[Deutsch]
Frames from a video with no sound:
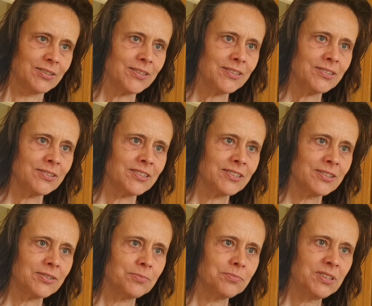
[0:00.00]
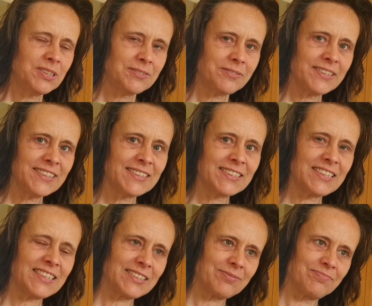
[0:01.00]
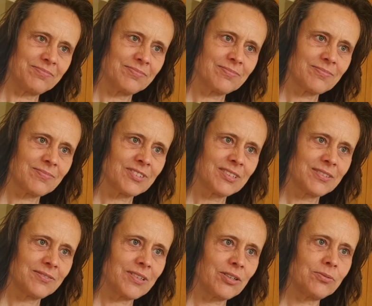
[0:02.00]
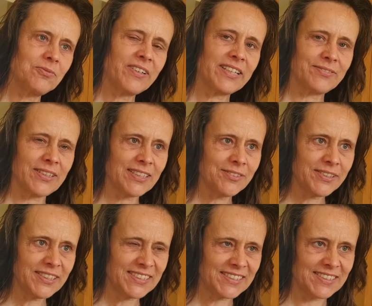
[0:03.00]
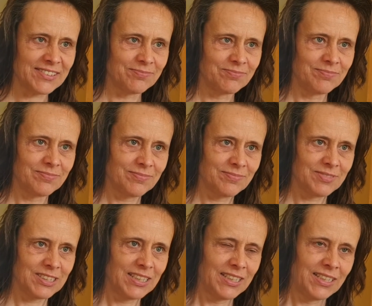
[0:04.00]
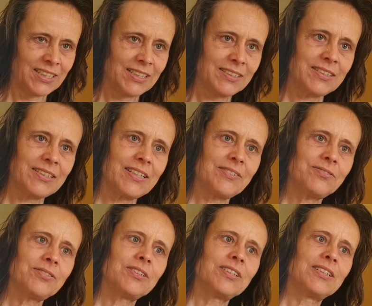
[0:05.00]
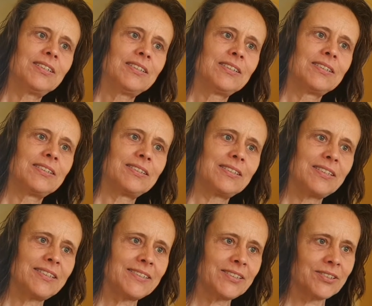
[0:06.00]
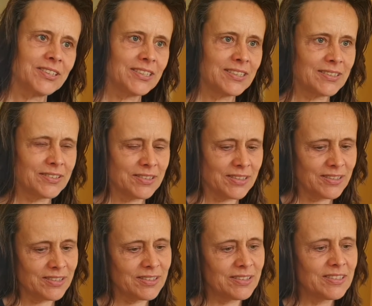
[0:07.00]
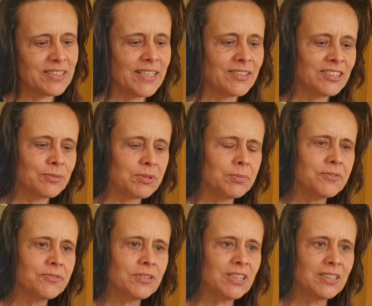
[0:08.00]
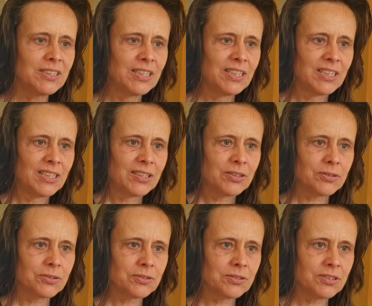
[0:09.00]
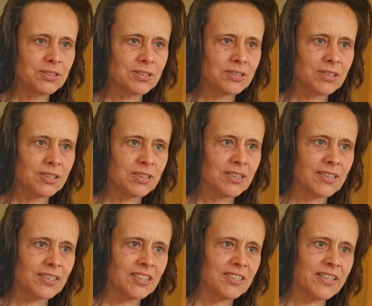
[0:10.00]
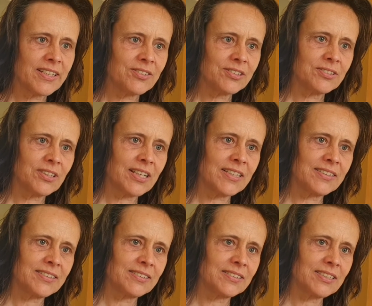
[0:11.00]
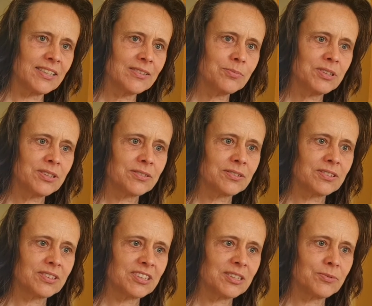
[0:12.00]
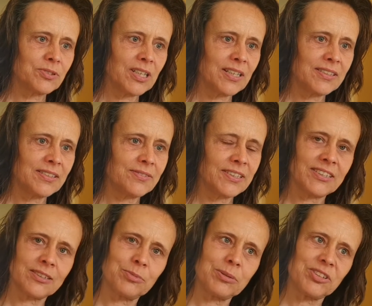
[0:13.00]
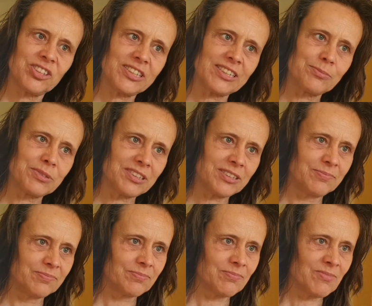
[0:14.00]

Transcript: Heute soll es um Pfingsten gehen. Warum feiern wir eigentlich Pfingsten? Dafür lese ich euch einen Teil aus der Bibel vor und ja, teile euch noch einige Gedanken mit und gebe noch einige weitere Bibelstellen mit.